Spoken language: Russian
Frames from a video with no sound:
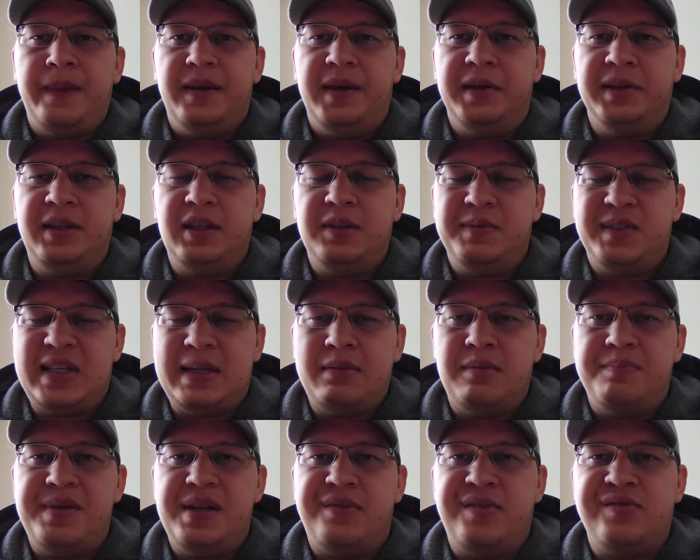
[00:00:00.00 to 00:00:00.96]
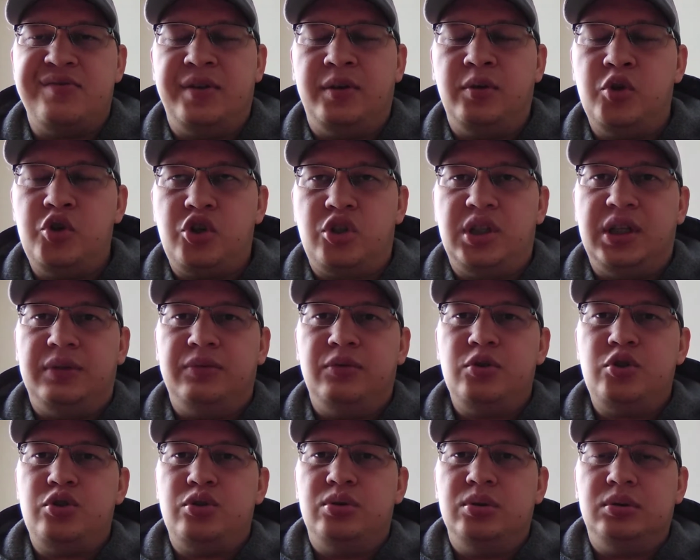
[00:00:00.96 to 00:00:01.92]
Это самый первый звоночек
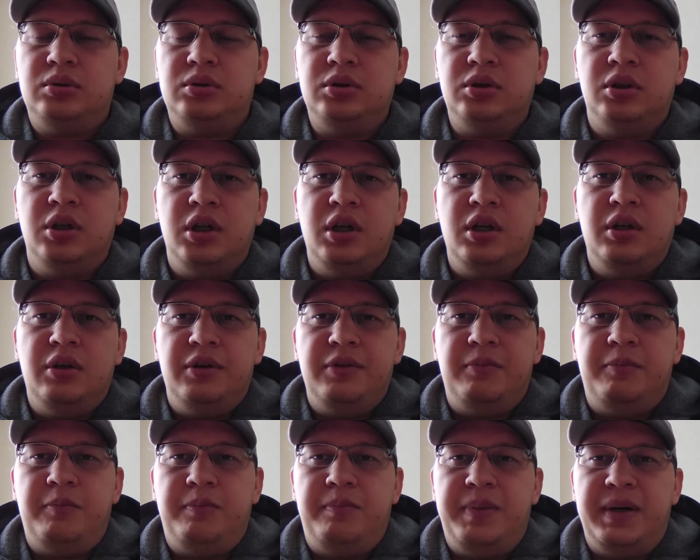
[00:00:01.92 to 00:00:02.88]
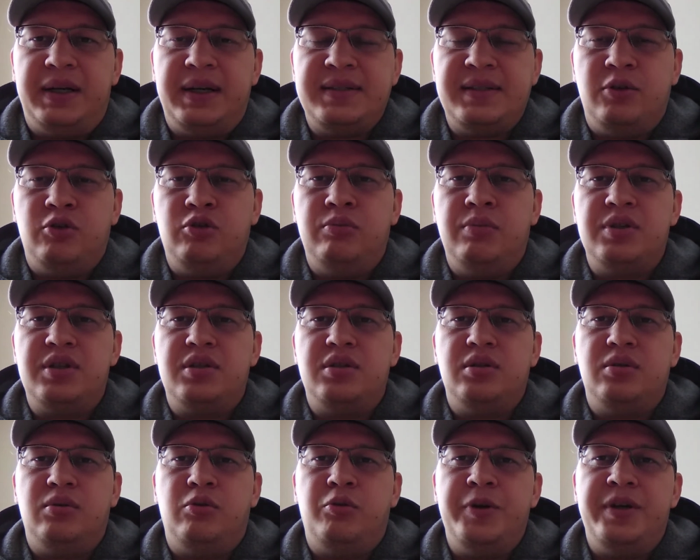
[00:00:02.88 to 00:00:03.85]
того, что пора
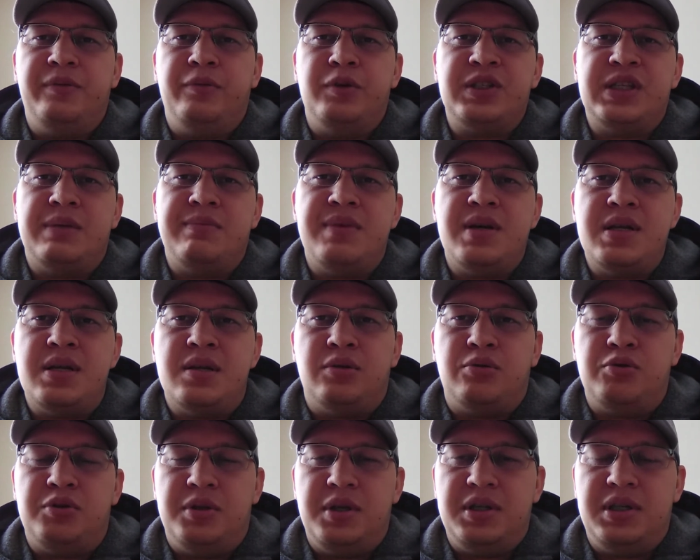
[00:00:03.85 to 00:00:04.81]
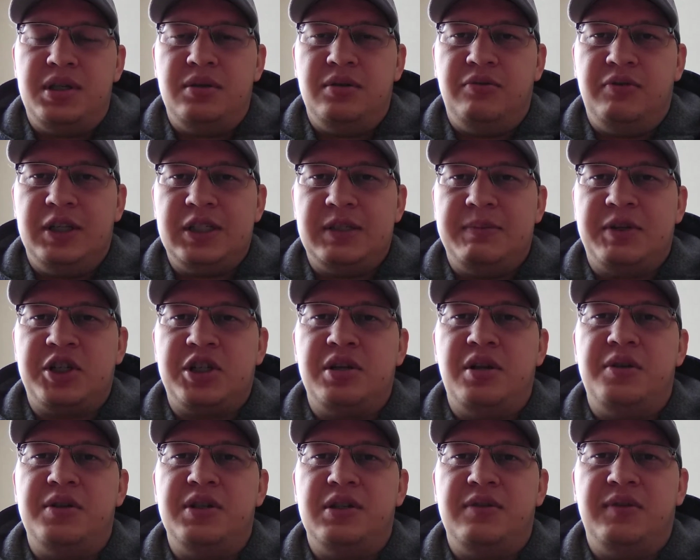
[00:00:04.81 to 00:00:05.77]
задуматься о его замене. То есть, если у вас
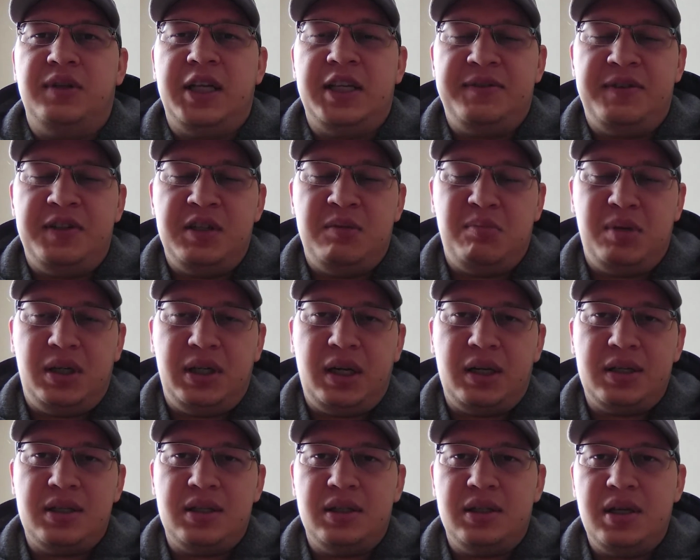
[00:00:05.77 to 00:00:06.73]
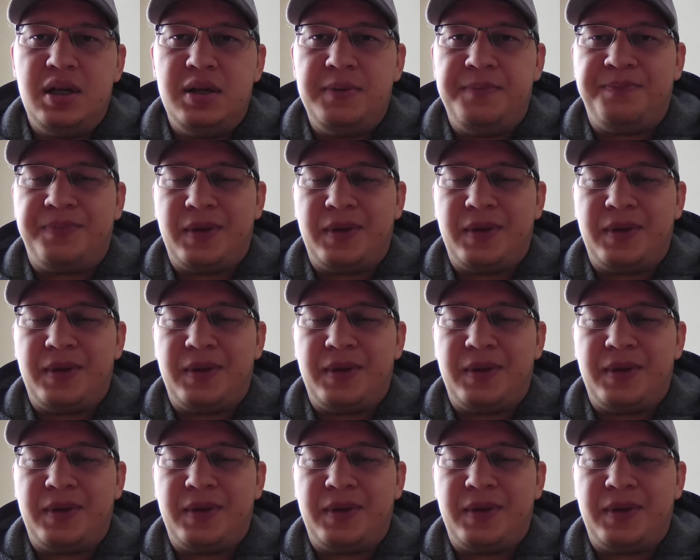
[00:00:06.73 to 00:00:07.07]
машина не завелась в один прекрасный день,